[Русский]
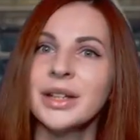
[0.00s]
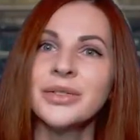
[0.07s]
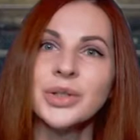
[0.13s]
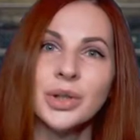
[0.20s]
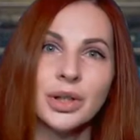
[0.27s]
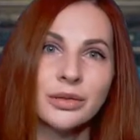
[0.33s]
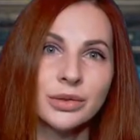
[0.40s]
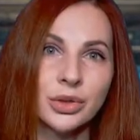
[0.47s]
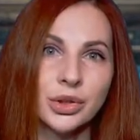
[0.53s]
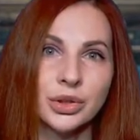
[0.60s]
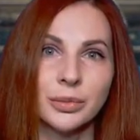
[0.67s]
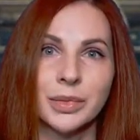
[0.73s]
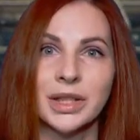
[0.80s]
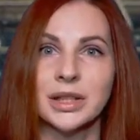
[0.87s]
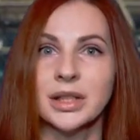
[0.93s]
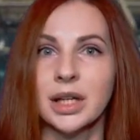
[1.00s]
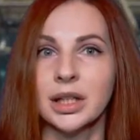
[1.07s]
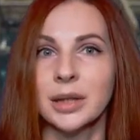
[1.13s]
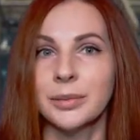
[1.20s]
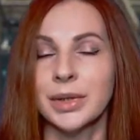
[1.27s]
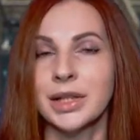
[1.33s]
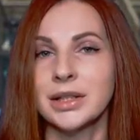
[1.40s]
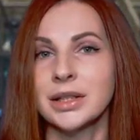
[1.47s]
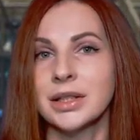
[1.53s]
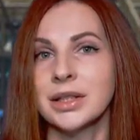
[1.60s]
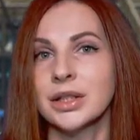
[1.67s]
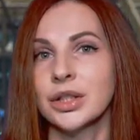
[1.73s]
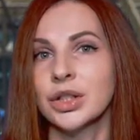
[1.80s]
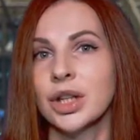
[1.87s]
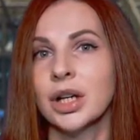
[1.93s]
И все равно, что монетарные политики
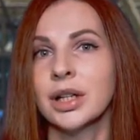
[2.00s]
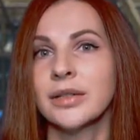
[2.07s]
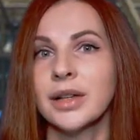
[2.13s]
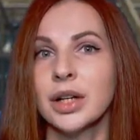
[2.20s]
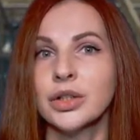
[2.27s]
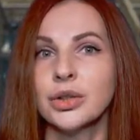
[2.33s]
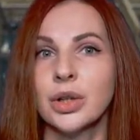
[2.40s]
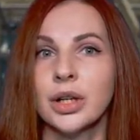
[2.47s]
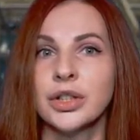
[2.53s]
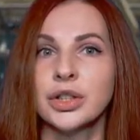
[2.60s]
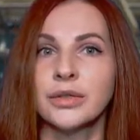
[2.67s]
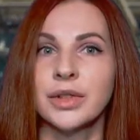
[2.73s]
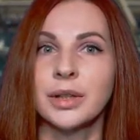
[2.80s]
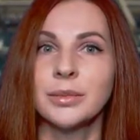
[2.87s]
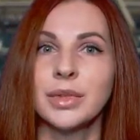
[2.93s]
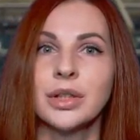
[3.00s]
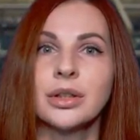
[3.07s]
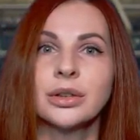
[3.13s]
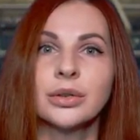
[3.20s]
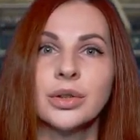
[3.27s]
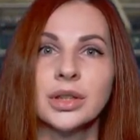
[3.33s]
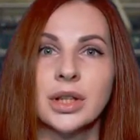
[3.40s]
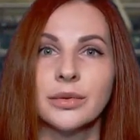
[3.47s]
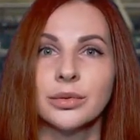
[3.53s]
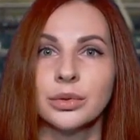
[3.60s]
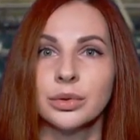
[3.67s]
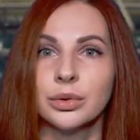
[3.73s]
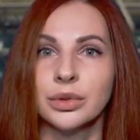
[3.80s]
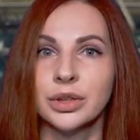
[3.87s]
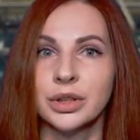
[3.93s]
США говорят, что раньше времени никто ставку
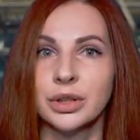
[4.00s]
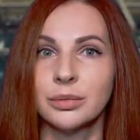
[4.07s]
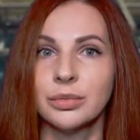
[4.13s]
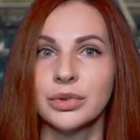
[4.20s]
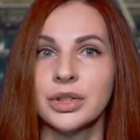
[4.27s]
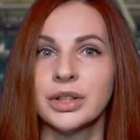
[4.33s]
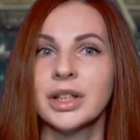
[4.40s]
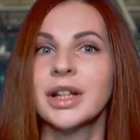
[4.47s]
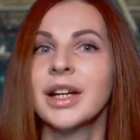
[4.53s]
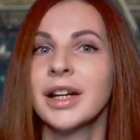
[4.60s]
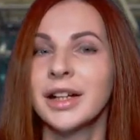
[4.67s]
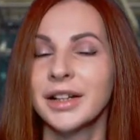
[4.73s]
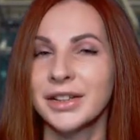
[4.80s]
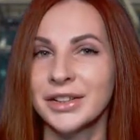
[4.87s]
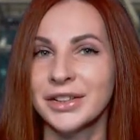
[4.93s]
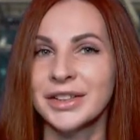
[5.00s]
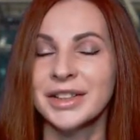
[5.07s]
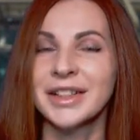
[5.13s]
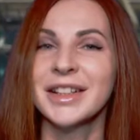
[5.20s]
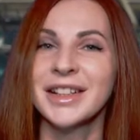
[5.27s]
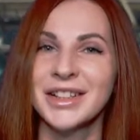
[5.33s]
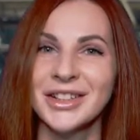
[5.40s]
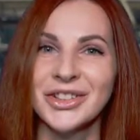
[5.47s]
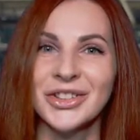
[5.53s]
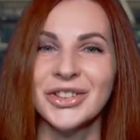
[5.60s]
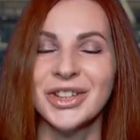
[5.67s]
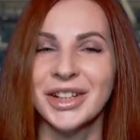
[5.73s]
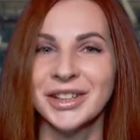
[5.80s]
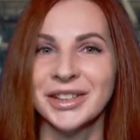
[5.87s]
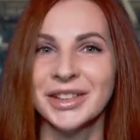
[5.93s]
трогать не будет. Рынок
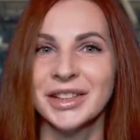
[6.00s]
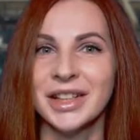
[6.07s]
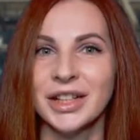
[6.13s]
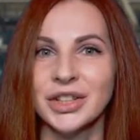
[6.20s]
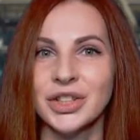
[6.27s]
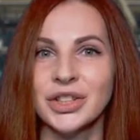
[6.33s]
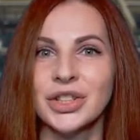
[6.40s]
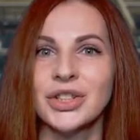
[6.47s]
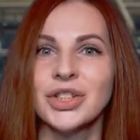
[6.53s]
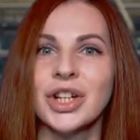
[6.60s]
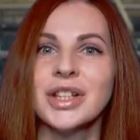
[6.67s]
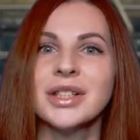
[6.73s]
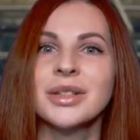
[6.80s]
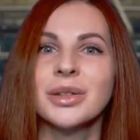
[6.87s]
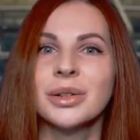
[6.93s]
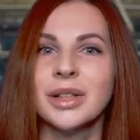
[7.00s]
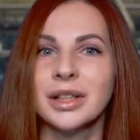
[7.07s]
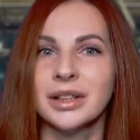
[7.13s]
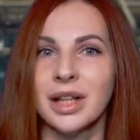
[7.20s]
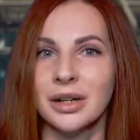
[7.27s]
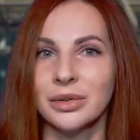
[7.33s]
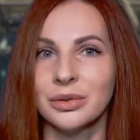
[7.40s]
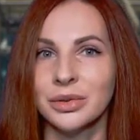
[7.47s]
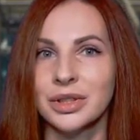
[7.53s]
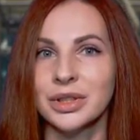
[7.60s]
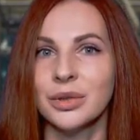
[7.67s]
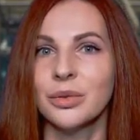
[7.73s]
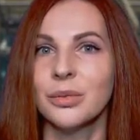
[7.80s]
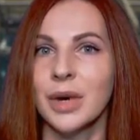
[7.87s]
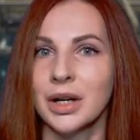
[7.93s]
считает иначе. Сейчас доллар
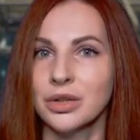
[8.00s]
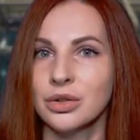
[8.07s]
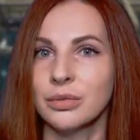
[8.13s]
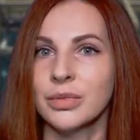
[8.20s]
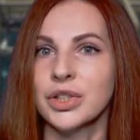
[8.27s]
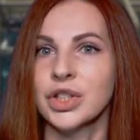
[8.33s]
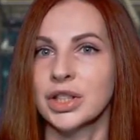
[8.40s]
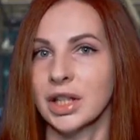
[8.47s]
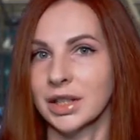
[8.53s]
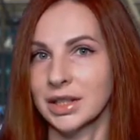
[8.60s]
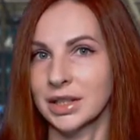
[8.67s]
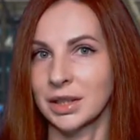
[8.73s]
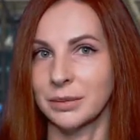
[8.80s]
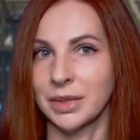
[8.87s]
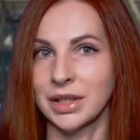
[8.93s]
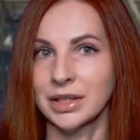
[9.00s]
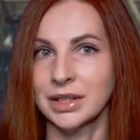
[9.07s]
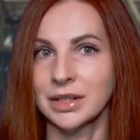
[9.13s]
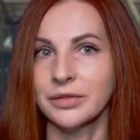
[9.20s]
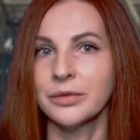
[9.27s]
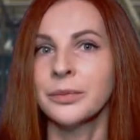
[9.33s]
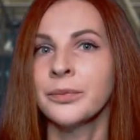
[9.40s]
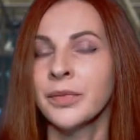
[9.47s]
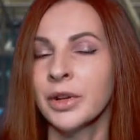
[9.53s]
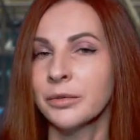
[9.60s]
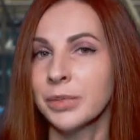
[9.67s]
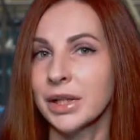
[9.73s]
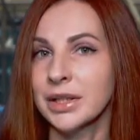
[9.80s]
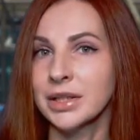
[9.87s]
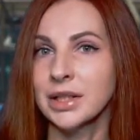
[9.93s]
торгуется у максимума 16 месяцев
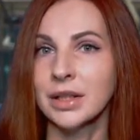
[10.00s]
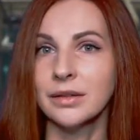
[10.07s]
в паре с